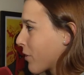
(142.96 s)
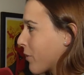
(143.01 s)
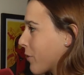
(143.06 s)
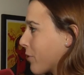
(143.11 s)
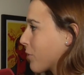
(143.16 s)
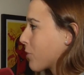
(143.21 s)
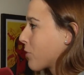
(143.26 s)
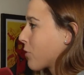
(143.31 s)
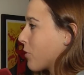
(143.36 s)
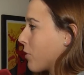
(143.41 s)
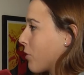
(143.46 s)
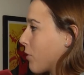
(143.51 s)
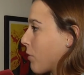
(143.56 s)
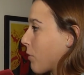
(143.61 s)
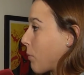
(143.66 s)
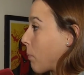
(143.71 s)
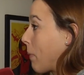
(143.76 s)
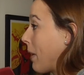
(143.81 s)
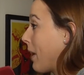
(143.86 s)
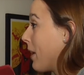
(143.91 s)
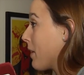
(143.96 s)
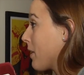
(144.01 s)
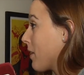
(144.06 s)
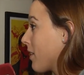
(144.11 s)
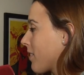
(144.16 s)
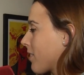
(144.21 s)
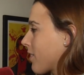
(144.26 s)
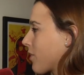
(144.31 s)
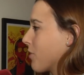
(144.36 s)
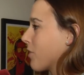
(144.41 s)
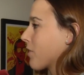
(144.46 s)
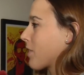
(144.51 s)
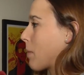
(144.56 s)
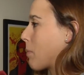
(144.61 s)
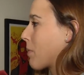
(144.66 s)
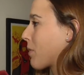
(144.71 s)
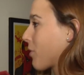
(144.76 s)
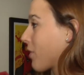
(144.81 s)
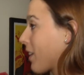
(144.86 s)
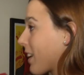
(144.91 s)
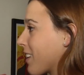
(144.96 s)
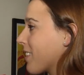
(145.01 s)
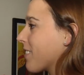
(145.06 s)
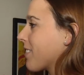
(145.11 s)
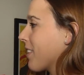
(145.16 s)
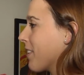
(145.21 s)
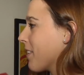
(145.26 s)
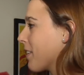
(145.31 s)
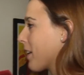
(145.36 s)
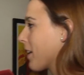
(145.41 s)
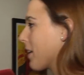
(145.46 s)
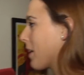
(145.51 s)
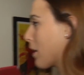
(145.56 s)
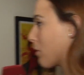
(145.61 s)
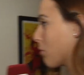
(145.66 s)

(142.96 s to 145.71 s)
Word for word: con otros pares, con otras personas que se dediquen a